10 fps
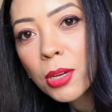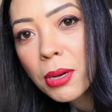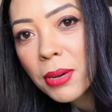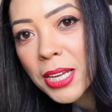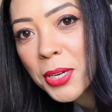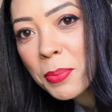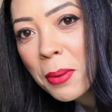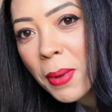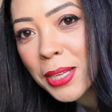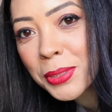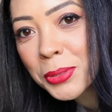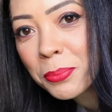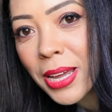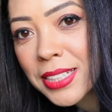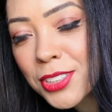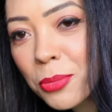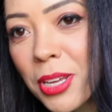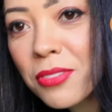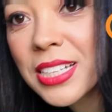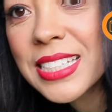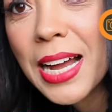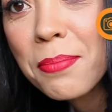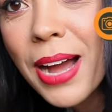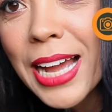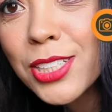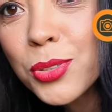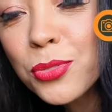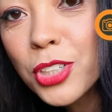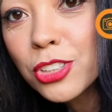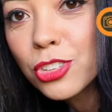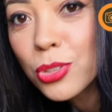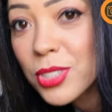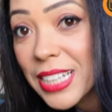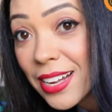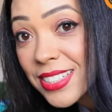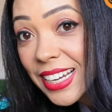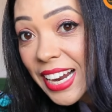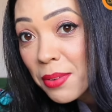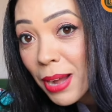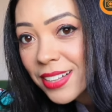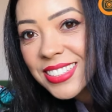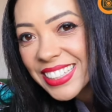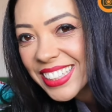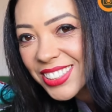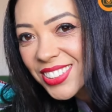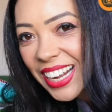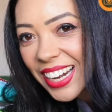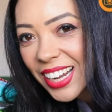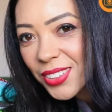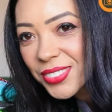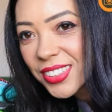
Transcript: Oi mamãe, oi papai, tudo bem? Sejam bem-vindos a mais um vídeo de usados e acabados aqui do canal.